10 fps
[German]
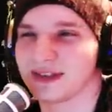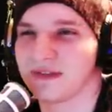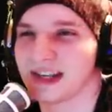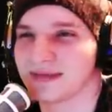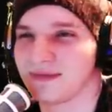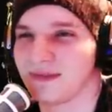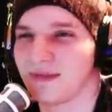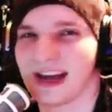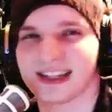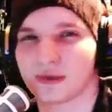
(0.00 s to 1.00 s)
Ich
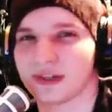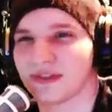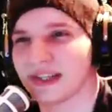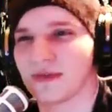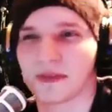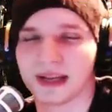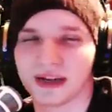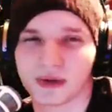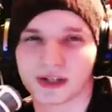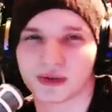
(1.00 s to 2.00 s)
feiere es auch nicht wegen der
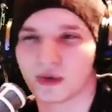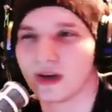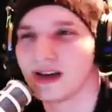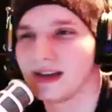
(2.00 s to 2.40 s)
Familie oder so.